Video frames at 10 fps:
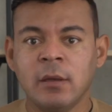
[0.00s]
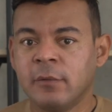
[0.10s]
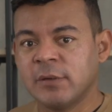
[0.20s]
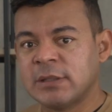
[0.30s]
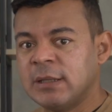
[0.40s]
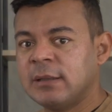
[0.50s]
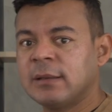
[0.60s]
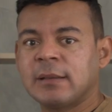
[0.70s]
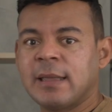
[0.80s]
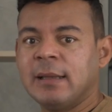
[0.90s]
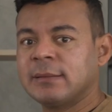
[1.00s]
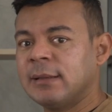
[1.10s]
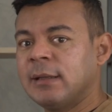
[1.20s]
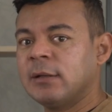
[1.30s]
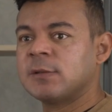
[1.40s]
Você quer entrar
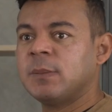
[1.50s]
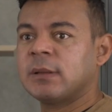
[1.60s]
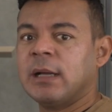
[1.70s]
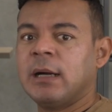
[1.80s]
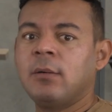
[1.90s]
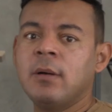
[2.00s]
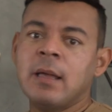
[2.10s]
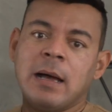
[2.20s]
naquele hospital,